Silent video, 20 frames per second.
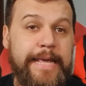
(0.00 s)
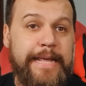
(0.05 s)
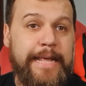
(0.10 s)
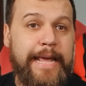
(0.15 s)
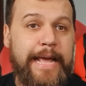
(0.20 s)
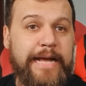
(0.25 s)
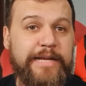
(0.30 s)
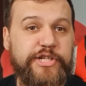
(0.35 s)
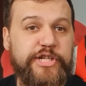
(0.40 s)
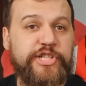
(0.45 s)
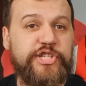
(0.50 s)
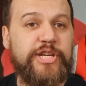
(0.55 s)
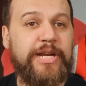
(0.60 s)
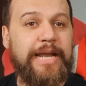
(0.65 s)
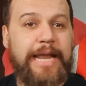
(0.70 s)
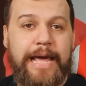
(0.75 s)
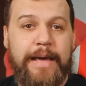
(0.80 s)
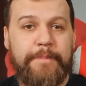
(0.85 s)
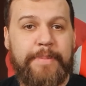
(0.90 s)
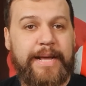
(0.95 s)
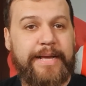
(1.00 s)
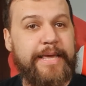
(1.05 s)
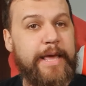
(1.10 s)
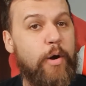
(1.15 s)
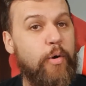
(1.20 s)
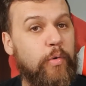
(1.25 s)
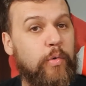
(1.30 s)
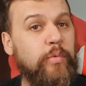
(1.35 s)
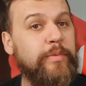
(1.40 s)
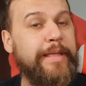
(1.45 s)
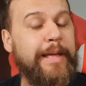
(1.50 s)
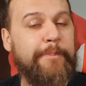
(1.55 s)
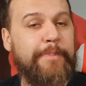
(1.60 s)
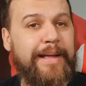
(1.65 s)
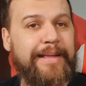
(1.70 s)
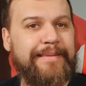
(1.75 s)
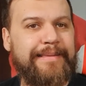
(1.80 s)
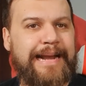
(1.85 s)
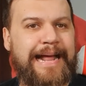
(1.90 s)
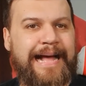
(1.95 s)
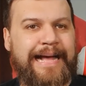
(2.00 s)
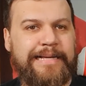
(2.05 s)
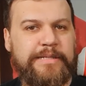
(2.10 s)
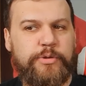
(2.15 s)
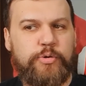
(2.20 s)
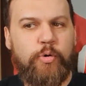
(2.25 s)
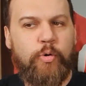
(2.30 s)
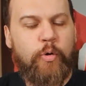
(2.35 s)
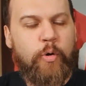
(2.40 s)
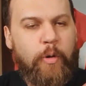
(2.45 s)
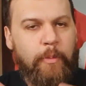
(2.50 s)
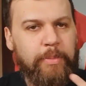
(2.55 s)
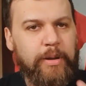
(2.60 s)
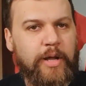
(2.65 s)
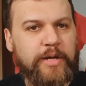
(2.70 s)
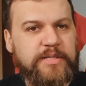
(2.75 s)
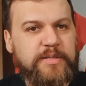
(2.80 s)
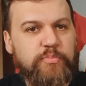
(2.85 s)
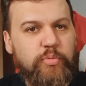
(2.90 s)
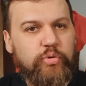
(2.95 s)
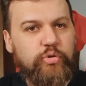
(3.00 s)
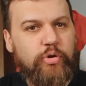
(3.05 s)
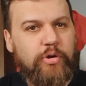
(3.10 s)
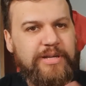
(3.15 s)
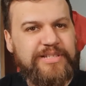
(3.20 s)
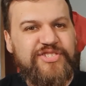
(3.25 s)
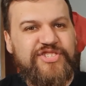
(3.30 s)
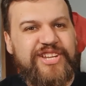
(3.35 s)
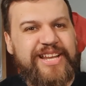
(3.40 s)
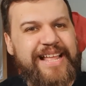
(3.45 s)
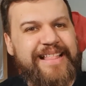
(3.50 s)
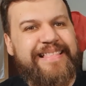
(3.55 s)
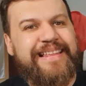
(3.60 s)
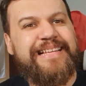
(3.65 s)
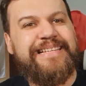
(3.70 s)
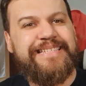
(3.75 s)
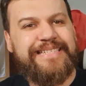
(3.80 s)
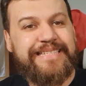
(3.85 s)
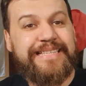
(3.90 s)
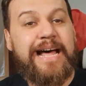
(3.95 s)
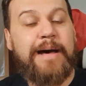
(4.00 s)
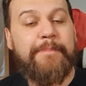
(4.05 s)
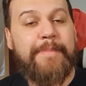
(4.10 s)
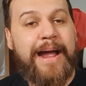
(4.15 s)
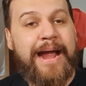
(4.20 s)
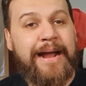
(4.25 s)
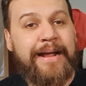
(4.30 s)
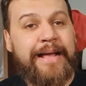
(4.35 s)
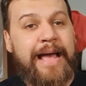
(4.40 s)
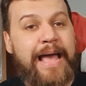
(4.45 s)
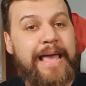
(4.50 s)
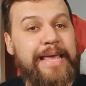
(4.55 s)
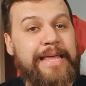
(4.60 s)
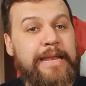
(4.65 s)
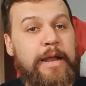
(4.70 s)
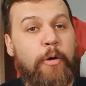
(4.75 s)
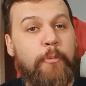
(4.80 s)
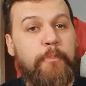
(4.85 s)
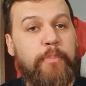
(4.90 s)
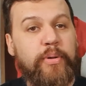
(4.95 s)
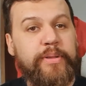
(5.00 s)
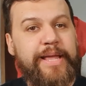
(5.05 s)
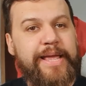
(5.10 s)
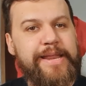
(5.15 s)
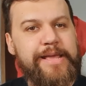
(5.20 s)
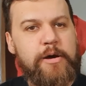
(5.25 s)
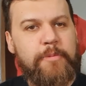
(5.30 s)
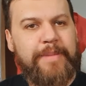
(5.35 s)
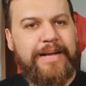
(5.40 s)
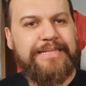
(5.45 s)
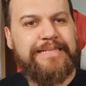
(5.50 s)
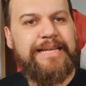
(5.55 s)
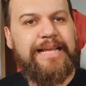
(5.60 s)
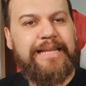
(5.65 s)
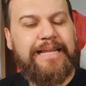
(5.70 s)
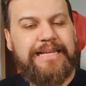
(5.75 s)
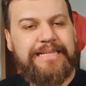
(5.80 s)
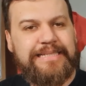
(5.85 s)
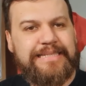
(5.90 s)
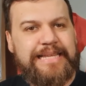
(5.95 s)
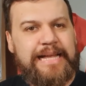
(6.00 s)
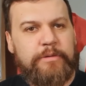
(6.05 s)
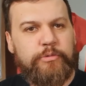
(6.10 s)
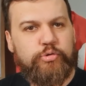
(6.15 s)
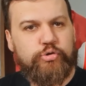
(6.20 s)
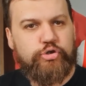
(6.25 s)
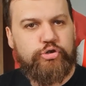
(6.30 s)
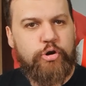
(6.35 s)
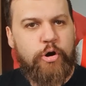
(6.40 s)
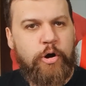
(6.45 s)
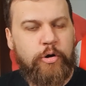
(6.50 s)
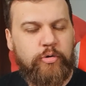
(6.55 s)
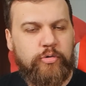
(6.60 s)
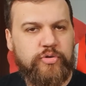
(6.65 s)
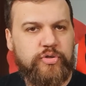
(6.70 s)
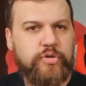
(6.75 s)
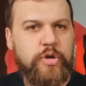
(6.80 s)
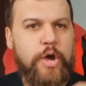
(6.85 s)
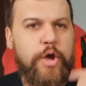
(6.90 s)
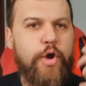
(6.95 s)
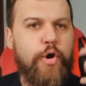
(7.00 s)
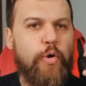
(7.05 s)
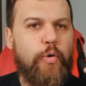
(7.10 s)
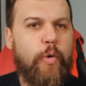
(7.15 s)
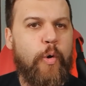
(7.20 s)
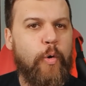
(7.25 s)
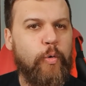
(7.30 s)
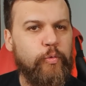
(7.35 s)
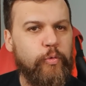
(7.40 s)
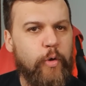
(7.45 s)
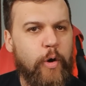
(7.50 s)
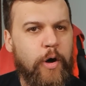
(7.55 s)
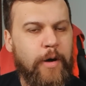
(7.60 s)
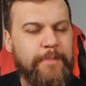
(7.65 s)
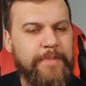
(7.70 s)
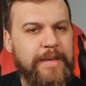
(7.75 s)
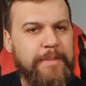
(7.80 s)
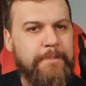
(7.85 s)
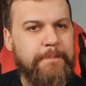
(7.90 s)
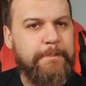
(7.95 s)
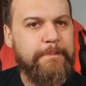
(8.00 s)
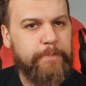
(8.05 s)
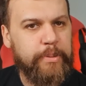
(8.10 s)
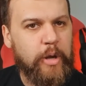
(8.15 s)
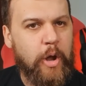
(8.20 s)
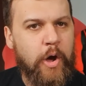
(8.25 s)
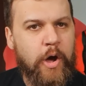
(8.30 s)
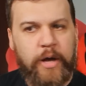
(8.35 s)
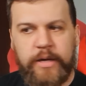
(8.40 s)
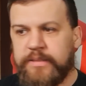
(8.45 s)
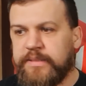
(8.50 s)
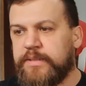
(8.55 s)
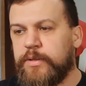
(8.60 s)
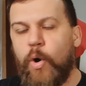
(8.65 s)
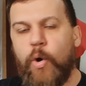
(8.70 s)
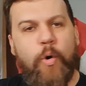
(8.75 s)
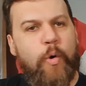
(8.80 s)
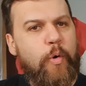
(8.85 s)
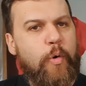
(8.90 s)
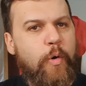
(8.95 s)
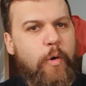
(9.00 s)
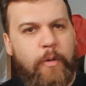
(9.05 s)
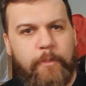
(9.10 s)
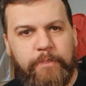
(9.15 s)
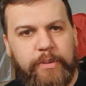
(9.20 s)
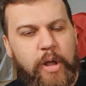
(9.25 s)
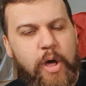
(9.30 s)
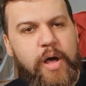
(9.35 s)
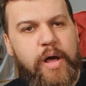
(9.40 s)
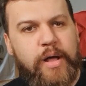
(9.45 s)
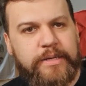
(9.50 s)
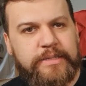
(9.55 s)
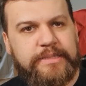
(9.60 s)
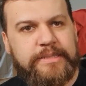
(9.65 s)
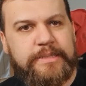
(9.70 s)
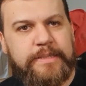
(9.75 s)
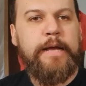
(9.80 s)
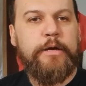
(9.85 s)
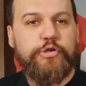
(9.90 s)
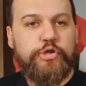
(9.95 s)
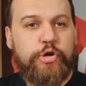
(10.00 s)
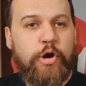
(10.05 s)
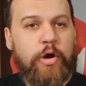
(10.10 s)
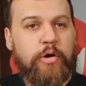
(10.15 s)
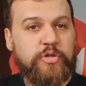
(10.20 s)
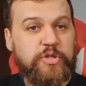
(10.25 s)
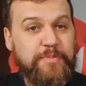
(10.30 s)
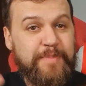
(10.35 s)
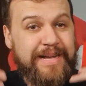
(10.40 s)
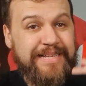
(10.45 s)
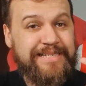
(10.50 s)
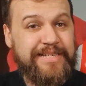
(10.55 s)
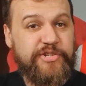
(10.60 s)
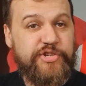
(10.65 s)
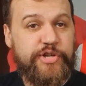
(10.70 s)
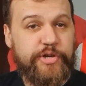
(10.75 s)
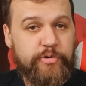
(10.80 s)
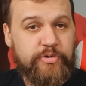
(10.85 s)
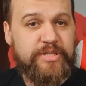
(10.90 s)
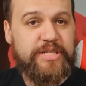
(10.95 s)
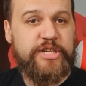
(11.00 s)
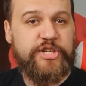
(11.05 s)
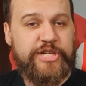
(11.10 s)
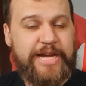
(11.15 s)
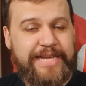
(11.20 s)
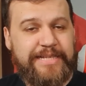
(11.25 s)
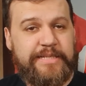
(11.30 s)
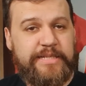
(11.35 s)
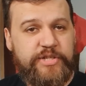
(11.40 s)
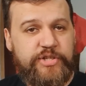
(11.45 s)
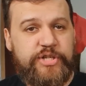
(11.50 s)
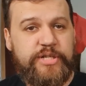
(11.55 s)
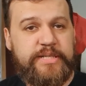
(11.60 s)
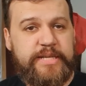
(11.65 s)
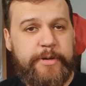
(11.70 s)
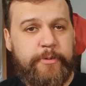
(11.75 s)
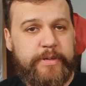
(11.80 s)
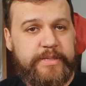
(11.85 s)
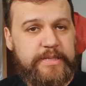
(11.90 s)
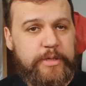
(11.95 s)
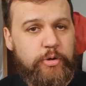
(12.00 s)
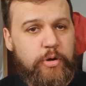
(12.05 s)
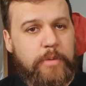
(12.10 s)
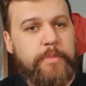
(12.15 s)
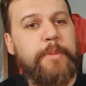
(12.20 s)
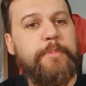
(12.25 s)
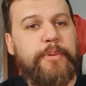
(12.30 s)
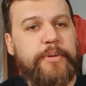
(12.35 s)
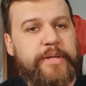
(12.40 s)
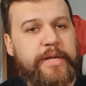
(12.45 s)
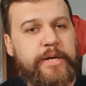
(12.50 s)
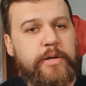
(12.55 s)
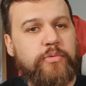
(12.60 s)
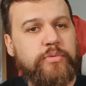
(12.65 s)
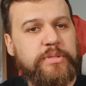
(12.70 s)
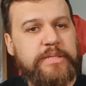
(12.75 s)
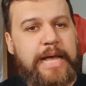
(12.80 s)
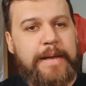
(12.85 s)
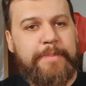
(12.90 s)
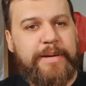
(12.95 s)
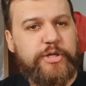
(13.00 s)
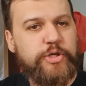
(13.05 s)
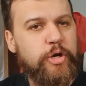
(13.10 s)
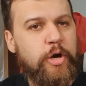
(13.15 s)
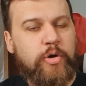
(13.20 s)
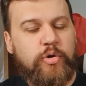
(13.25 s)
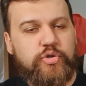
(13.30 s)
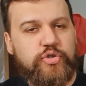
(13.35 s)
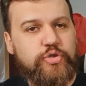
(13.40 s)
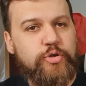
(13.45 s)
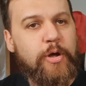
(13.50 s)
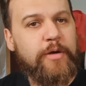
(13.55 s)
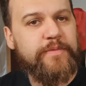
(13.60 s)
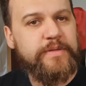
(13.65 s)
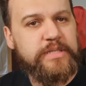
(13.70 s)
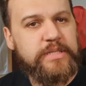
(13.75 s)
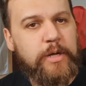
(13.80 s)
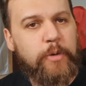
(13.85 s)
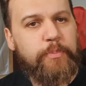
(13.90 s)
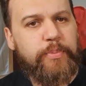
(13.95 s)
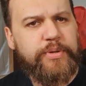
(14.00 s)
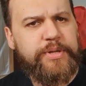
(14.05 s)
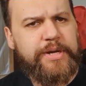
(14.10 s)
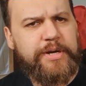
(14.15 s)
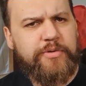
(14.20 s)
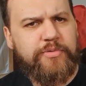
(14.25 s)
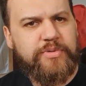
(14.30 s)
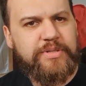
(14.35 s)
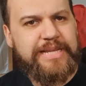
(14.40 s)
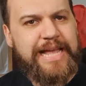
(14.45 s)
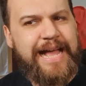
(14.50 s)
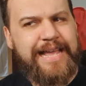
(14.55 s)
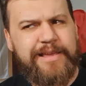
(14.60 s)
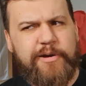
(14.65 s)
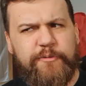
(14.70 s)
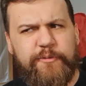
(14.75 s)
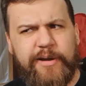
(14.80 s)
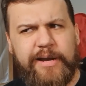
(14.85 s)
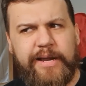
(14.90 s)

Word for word: E a gente lembra que algum tempo atrás o Roblox mudou as diretrizes da marca e não poderiam mais ser lançados jogos com o nome Blocks ou Roblox. Jogos mais antigos que já existissem com esse nome poderiam usar, mas jogos novos não poderiam usar. E eu